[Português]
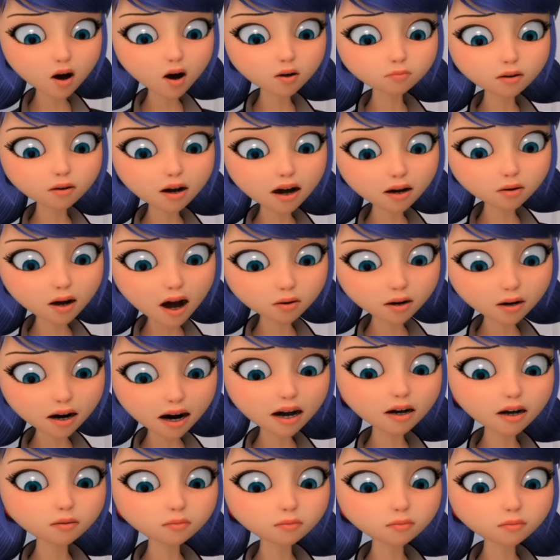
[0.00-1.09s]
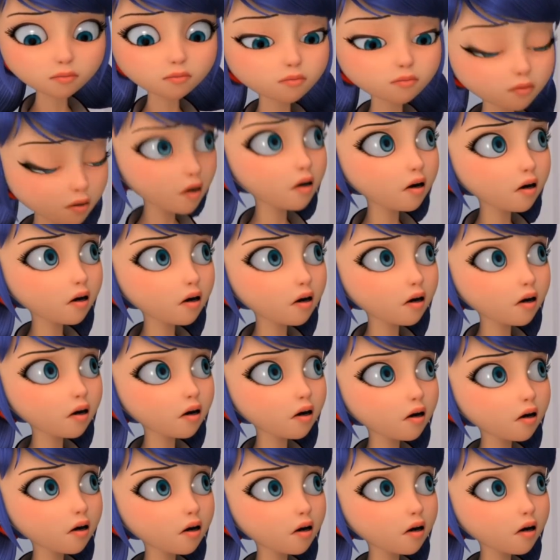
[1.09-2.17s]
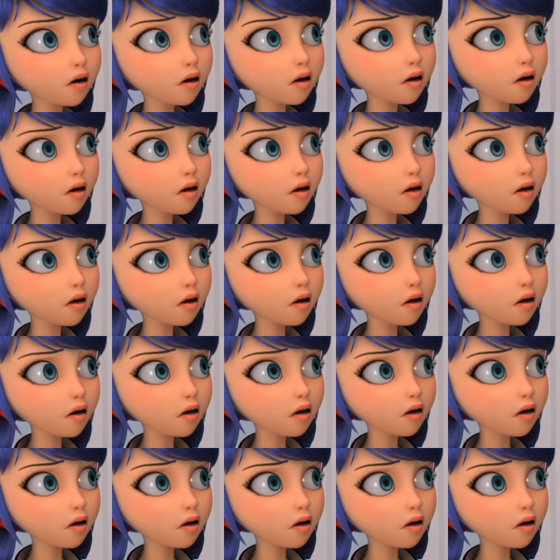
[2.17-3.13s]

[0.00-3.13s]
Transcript: Talvez perceba nela todas as qualidades da